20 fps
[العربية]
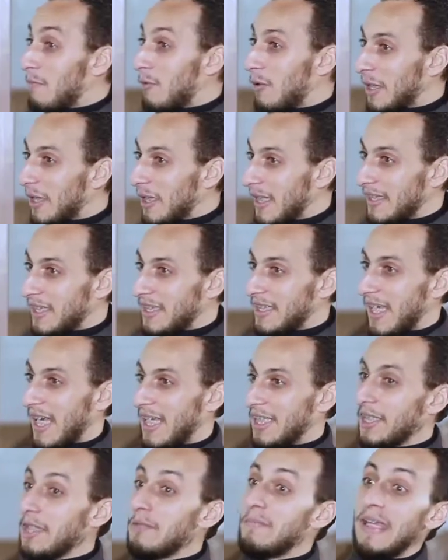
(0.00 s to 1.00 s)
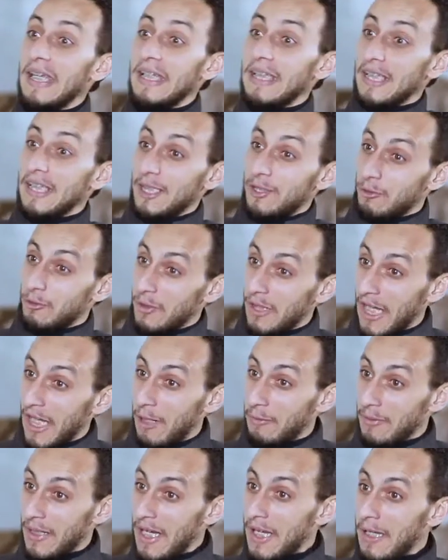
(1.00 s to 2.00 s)
ما واكل حتى شي حاجه المعده كتكون
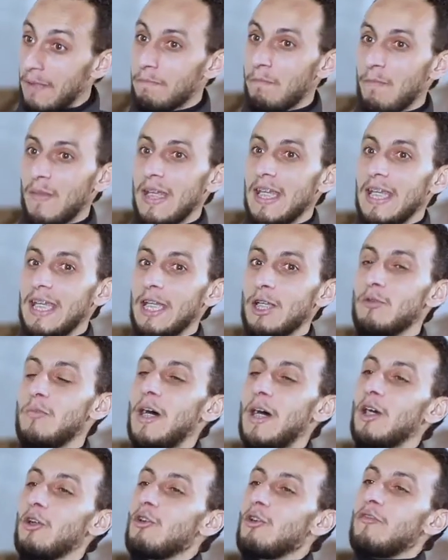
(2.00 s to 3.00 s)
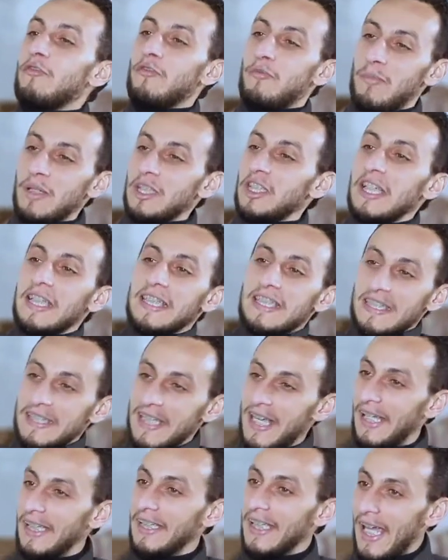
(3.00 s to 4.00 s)
خاويه يعني ومعروف باش
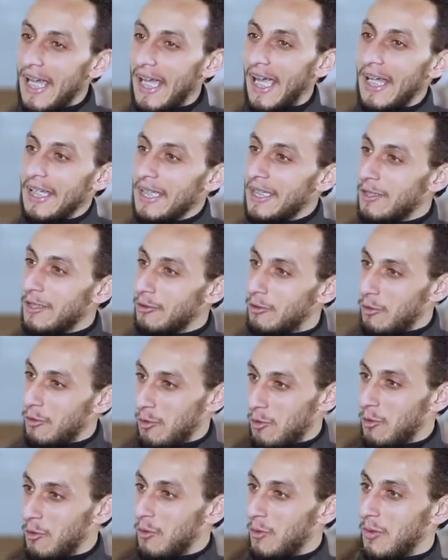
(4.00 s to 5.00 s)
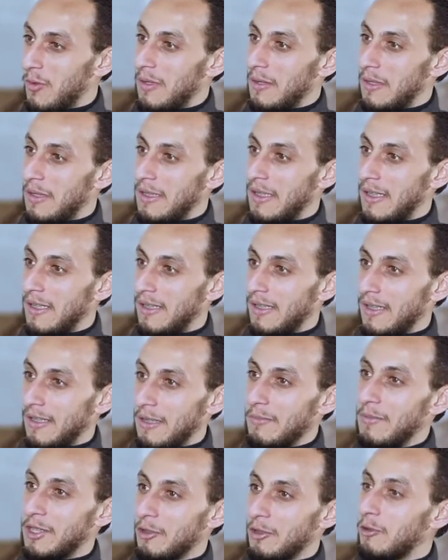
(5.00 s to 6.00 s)
خصنا على الاقل نكونوا آه،
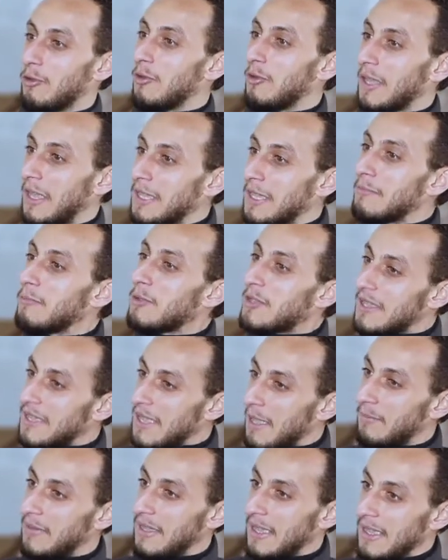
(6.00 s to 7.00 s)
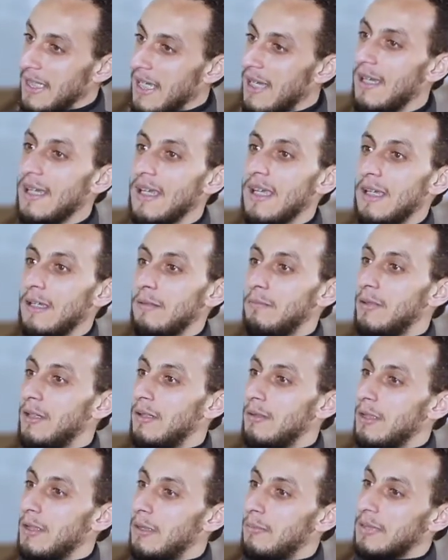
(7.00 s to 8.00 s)
كما تنقولوا نقسموا الصيام ديالنا
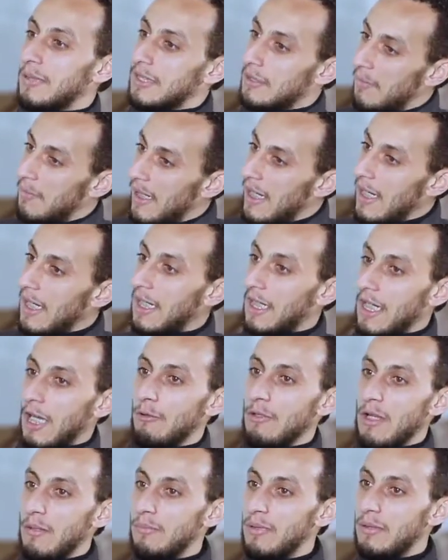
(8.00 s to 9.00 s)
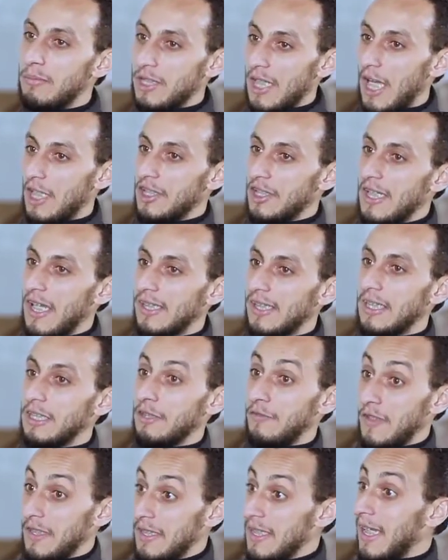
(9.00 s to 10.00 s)
بالتمار اولا بشي حاجه اللي غادي
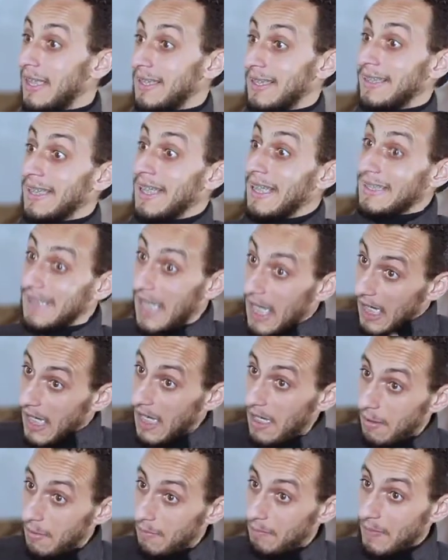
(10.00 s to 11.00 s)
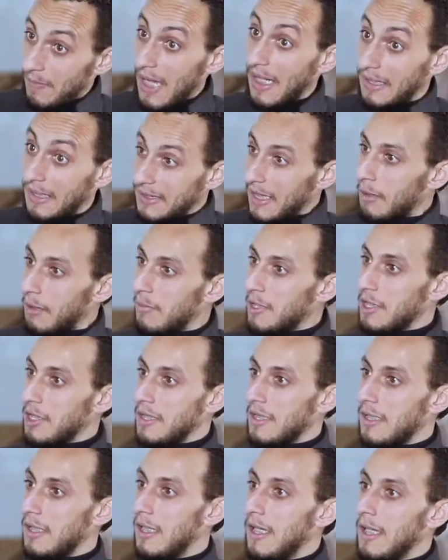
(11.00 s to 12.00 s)
تفيدنا تعطينا الطاقه اكثر باش
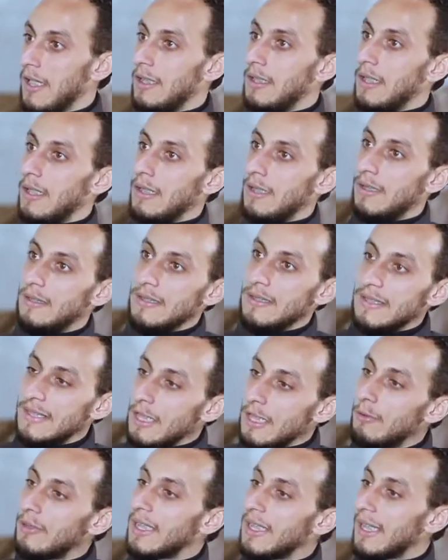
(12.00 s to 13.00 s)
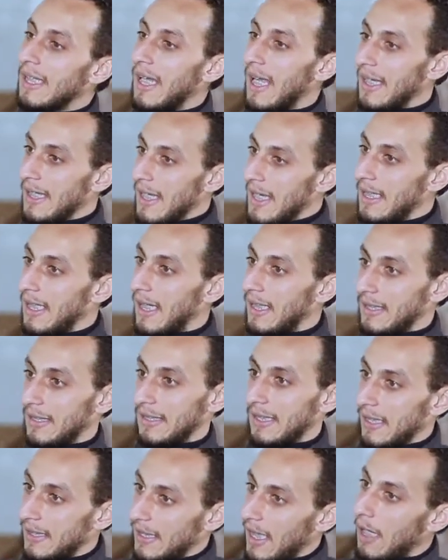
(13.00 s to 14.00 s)
ننساو هذاك العياء اللي
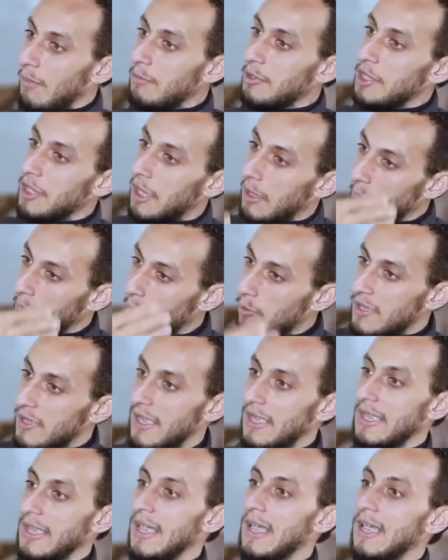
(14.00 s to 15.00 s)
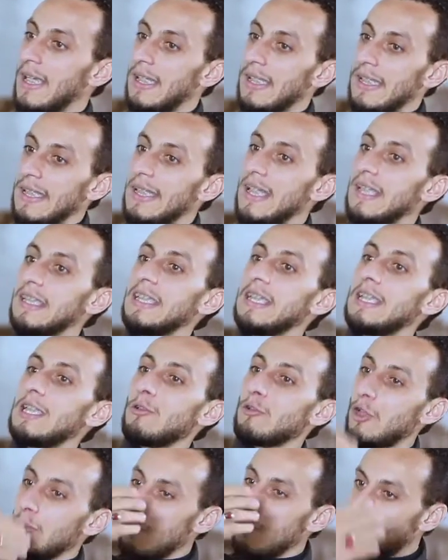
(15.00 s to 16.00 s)
غتعطينا طاقه باش نكملوا ثاني الليله ديالنا
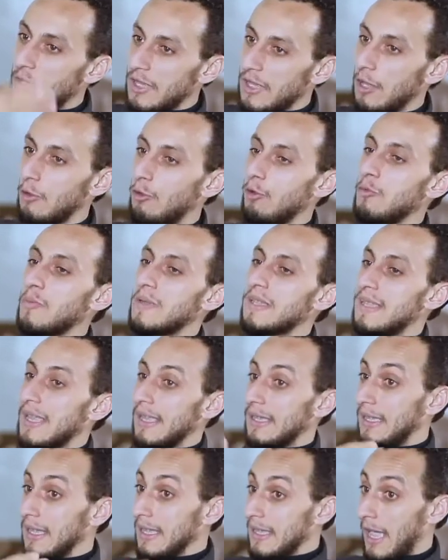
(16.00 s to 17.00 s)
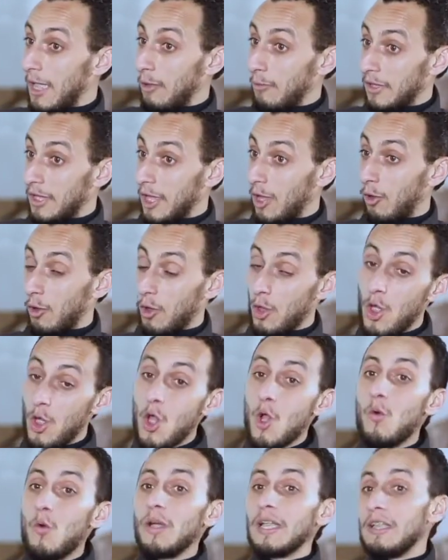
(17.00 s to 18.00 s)
ونكملوا ثاني نكونوا مستعدين لنهار واحد اخر
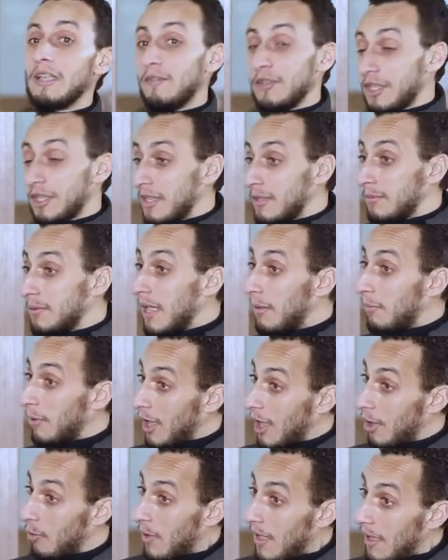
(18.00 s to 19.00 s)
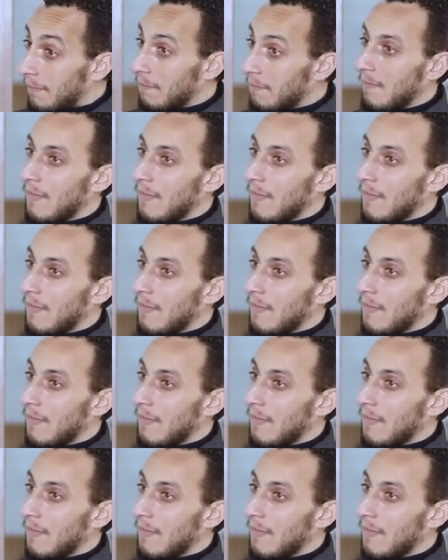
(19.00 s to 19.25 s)
ولكن فاش كتبدا بالقهوه